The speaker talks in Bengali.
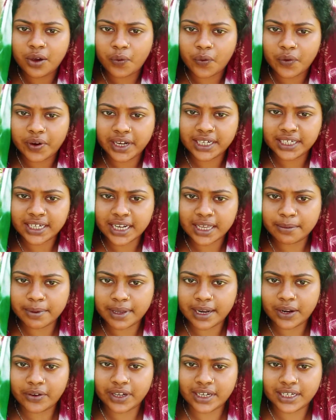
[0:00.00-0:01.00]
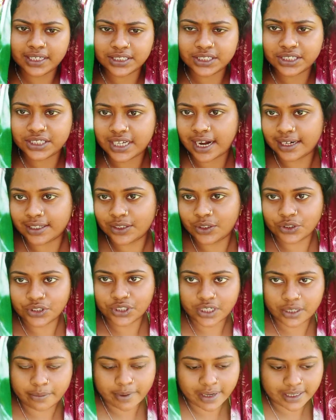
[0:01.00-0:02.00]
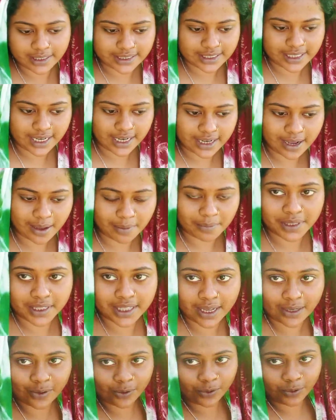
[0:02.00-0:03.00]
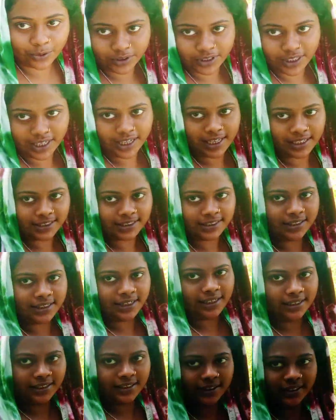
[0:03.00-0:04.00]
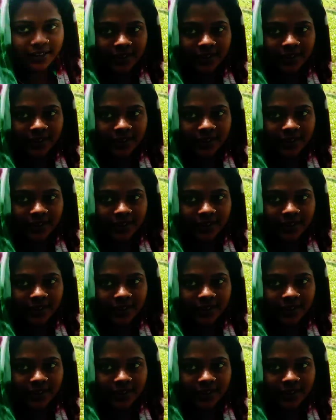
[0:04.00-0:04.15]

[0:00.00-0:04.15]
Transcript: অনেকটাই বেলা হয়ে গেছে সাড়ে দশটা বাজে আর আমি দেখো কোথায় আছি দাঁড়িয়ে